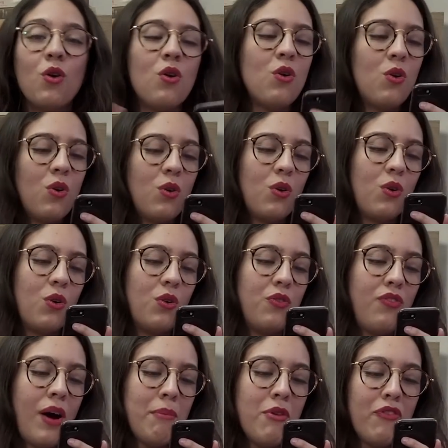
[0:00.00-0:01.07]
O
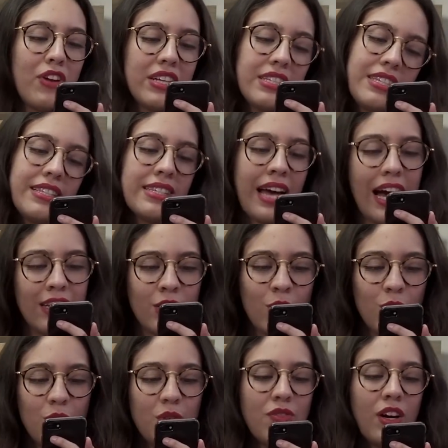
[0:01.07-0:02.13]
Fábio Franciscato